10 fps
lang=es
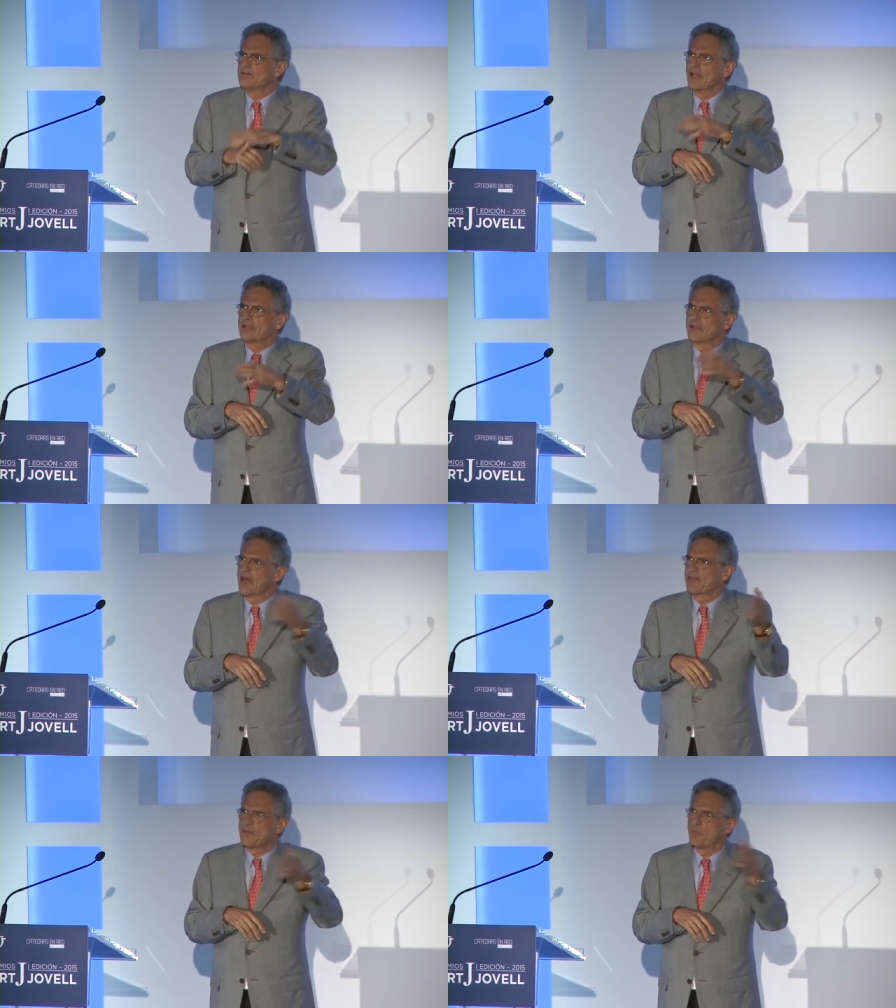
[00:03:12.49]
o sea,
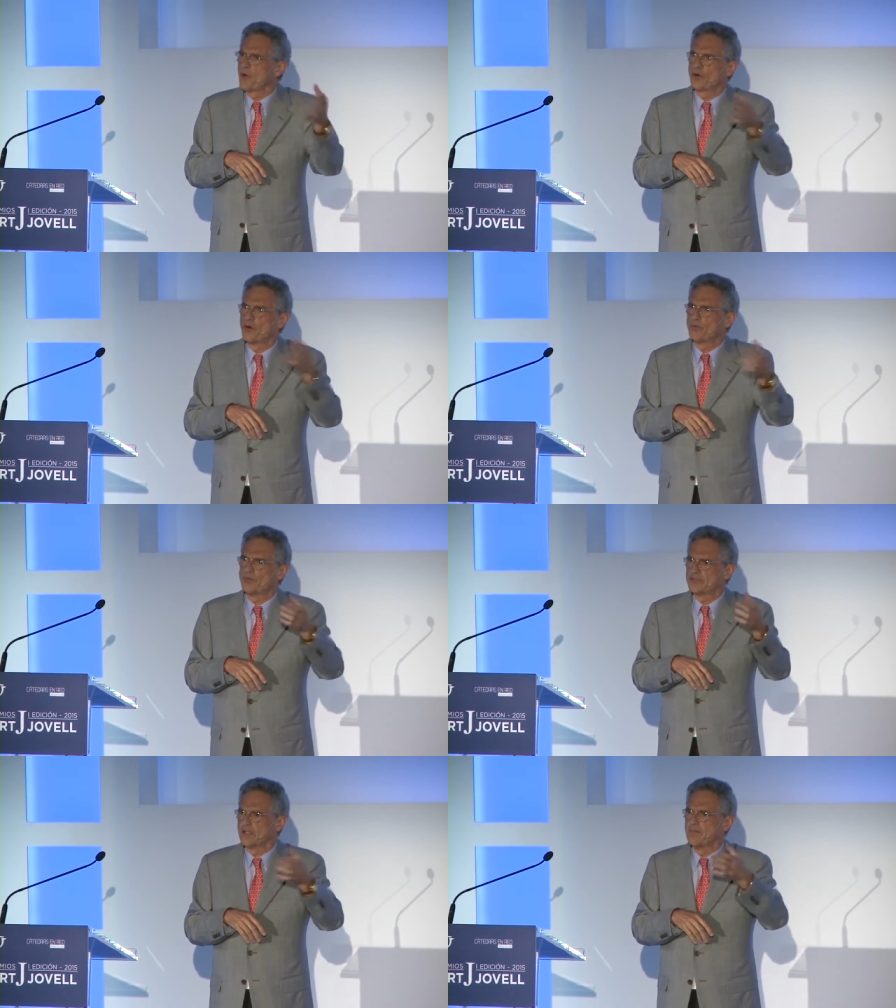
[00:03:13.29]
hasta hace poco,
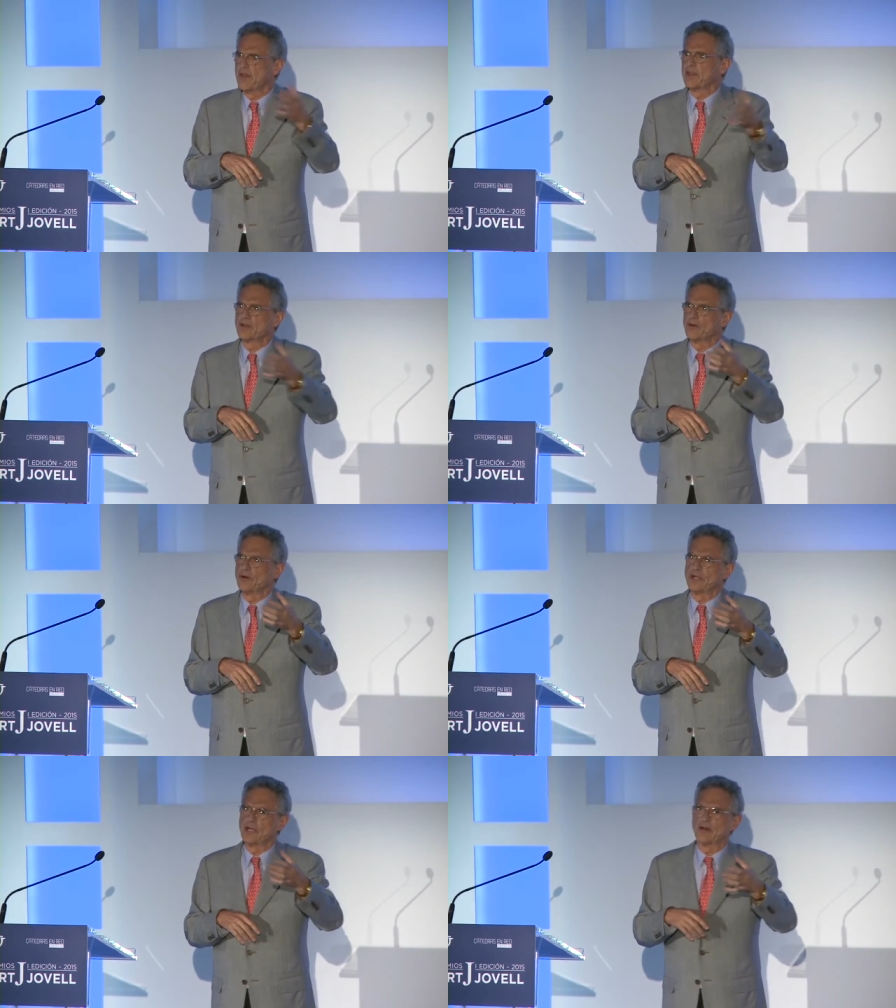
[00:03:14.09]
pues el
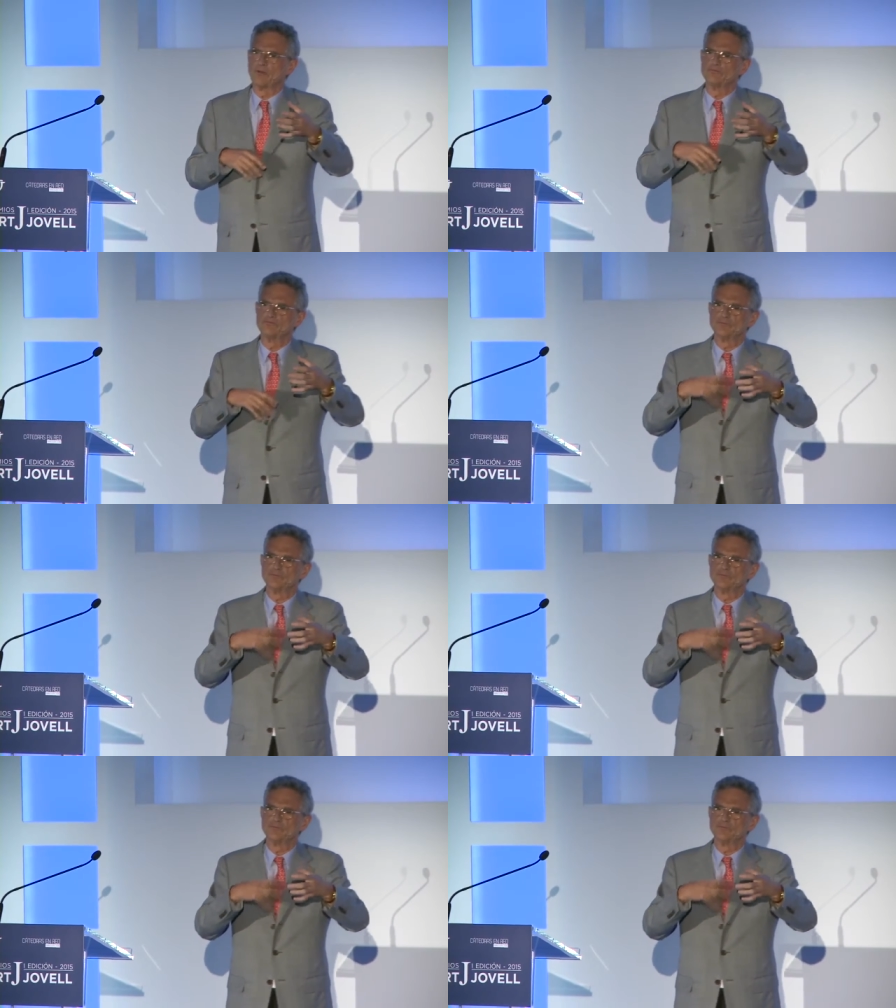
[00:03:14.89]
médico era